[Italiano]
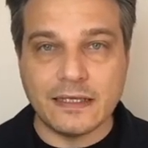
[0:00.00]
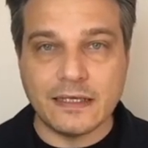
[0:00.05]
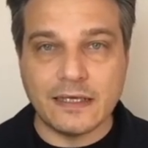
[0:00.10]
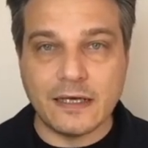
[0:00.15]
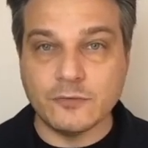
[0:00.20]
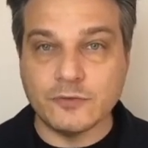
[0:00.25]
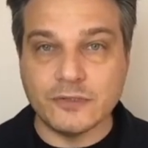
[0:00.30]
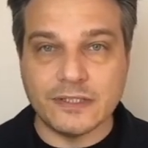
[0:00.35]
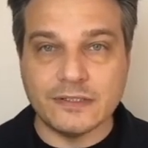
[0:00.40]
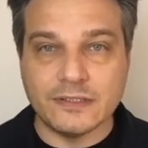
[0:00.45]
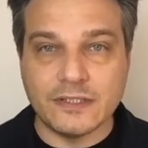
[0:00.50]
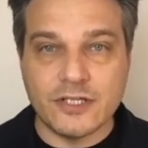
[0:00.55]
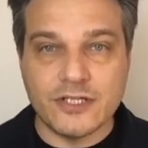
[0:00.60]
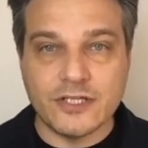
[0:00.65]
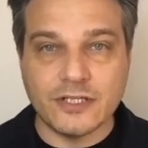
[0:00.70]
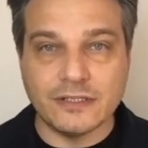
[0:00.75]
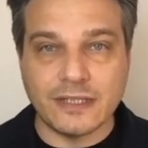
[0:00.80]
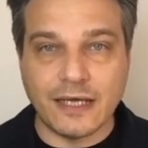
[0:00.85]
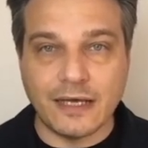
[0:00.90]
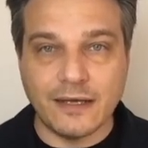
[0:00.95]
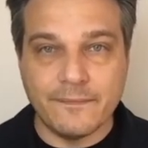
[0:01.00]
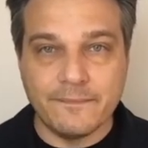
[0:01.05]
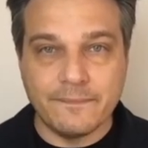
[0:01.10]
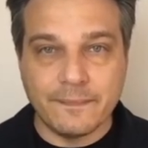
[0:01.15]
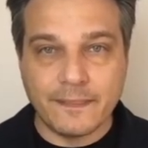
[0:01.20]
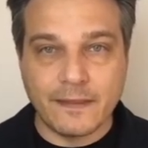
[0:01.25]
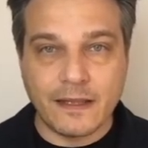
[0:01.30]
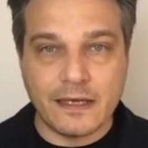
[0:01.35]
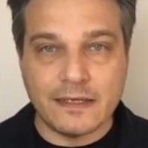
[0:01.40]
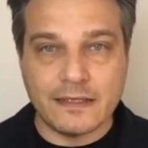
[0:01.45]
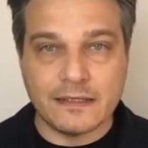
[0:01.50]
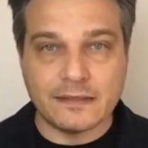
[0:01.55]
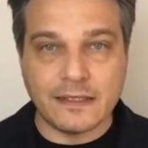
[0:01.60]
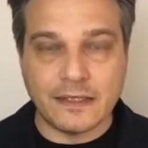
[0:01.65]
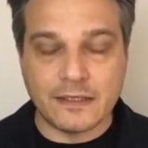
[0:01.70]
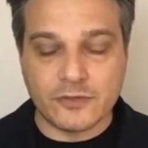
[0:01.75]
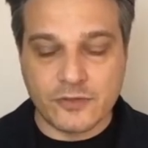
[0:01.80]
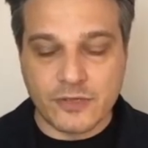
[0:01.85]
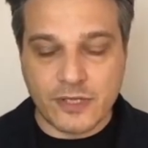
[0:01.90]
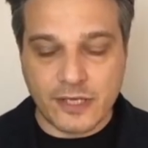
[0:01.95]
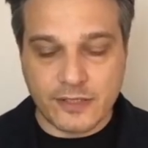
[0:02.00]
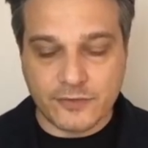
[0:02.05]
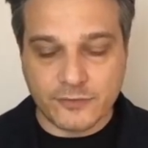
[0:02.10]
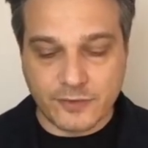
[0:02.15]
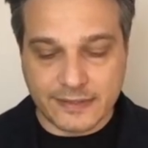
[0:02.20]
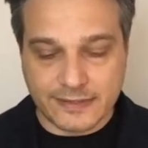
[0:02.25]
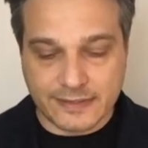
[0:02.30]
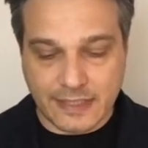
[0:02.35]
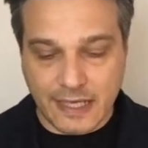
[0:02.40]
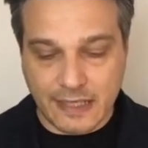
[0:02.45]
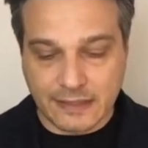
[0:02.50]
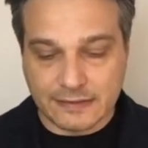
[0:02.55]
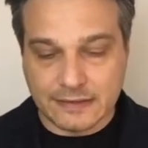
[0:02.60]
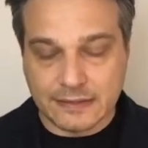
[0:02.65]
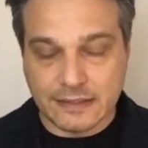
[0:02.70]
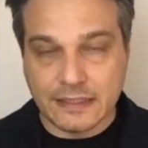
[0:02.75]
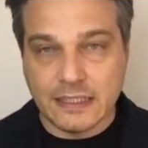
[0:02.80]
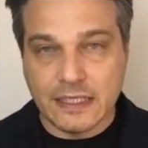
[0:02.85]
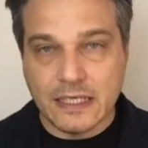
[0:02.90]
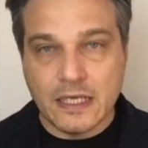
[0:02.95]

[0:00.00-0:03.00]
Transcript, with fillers: autenticità all'interno dei suoi scatti.